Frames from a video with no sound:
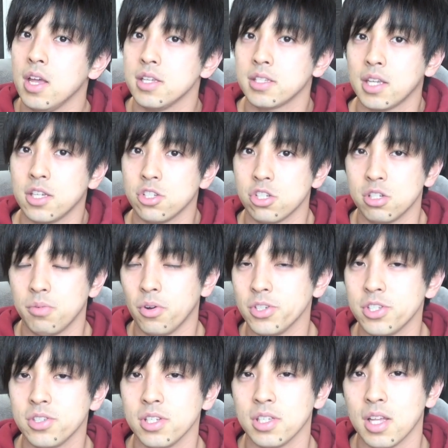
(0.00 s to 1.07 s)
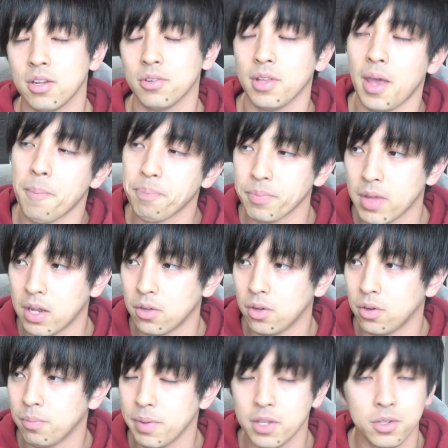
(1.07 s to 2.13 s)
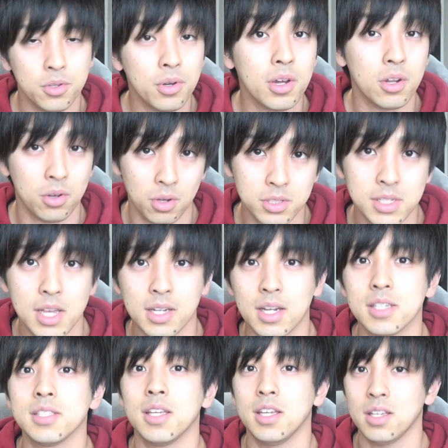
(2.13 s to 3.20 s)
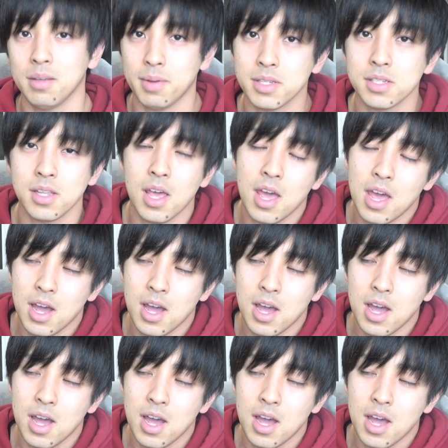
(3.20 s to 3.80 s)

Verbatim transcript: スケジュールも落ち着いたので、あの、勉強動画の方再開していきます。